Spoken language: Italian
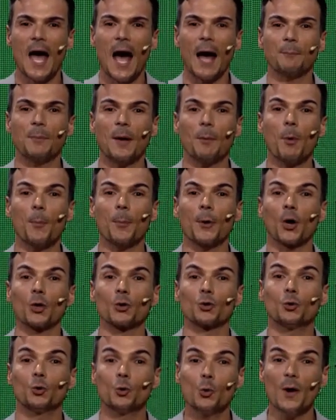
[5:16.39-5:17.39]
Abbiamo però
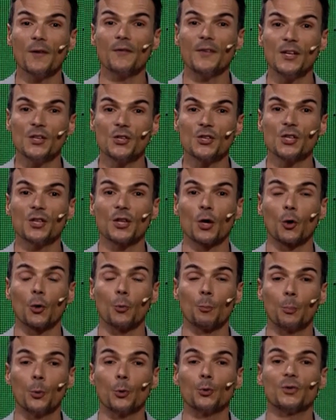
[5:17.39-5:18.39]
due vincite
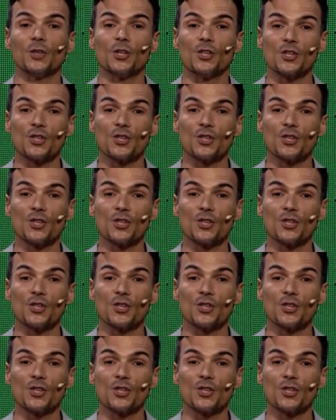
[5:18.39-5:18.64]
con punti